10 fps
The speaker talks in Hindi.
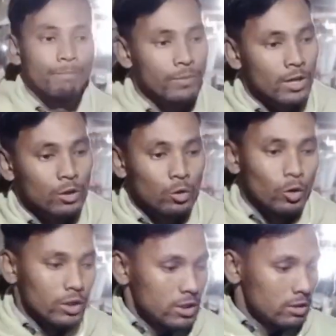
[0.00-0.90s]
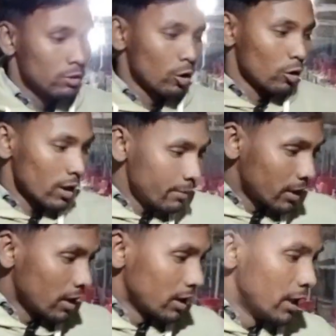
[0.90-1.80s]
का तो इस दोनों टाइप
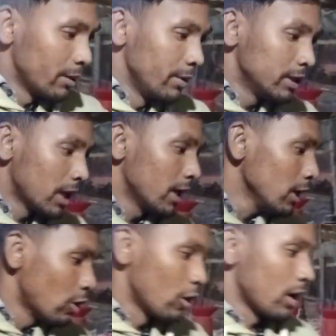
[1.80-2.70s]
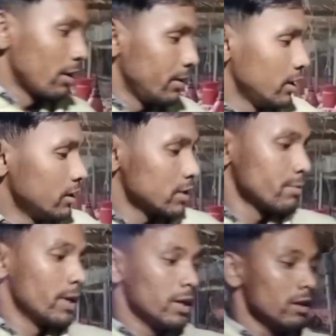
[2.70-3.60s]
का नेट मिलता है और अभी
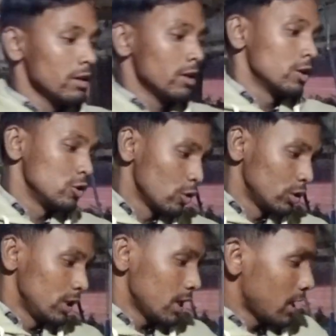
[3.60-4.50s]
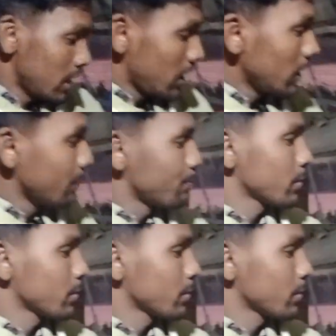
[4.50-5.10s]
इसमें जो दिया गया है